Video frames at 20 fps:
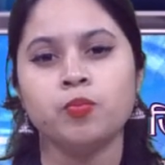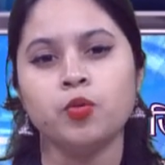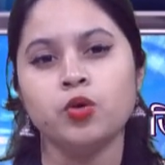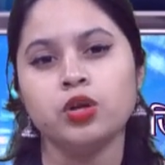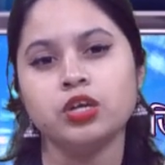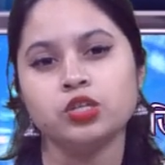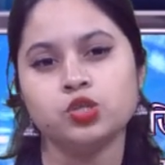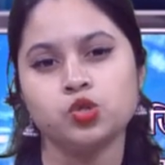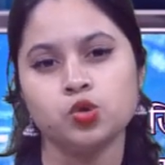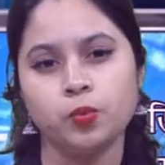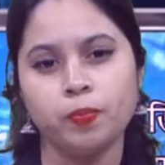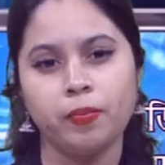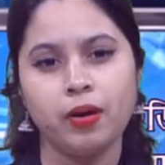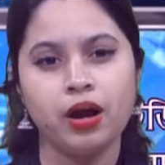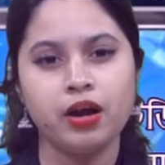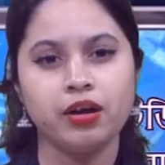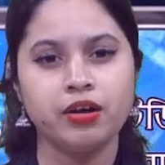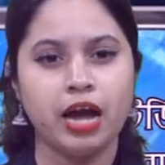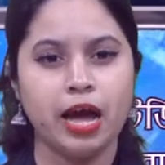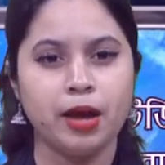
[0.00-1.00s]
পুলিশ
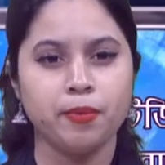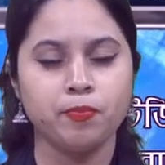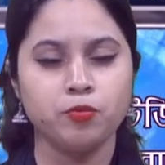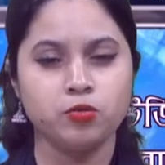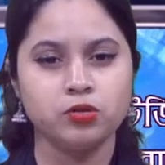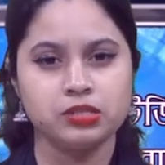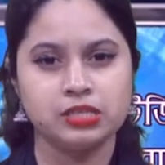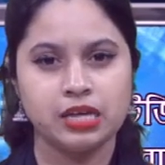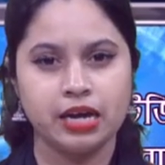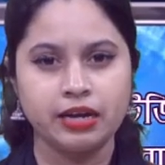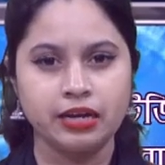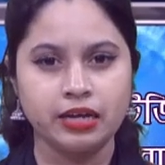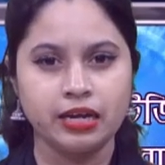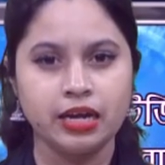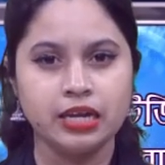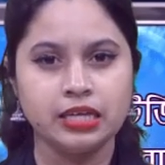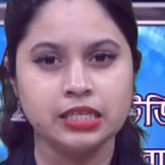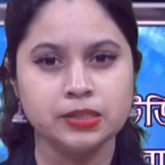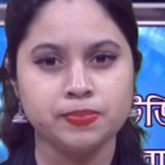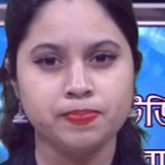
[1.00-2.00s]
সুপার রায়পুর
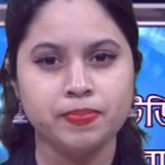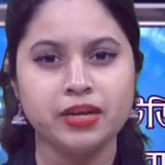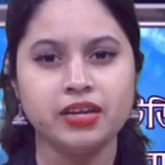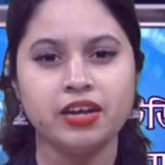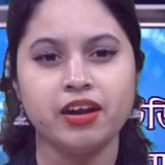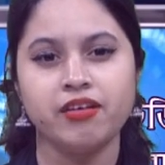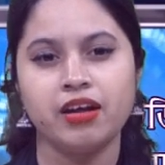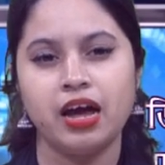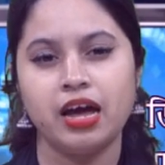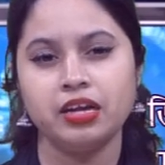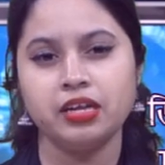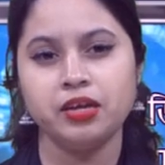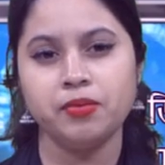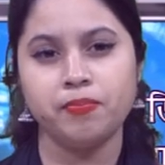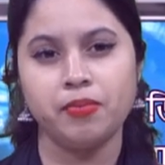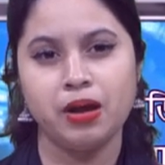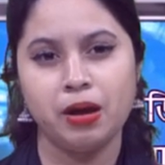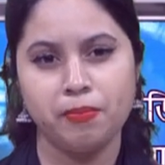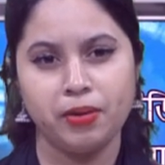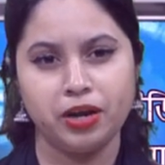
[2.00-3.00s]
সার্কেল স্পিনার রানী
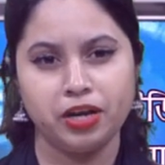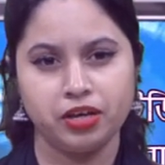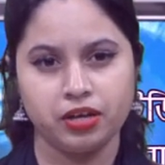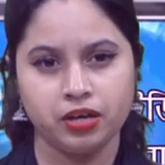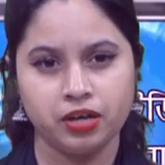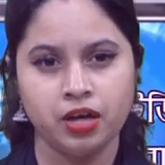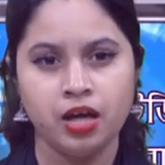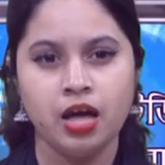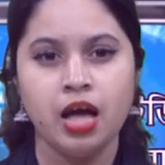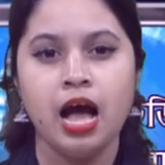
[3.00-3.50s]
প্রামাণিক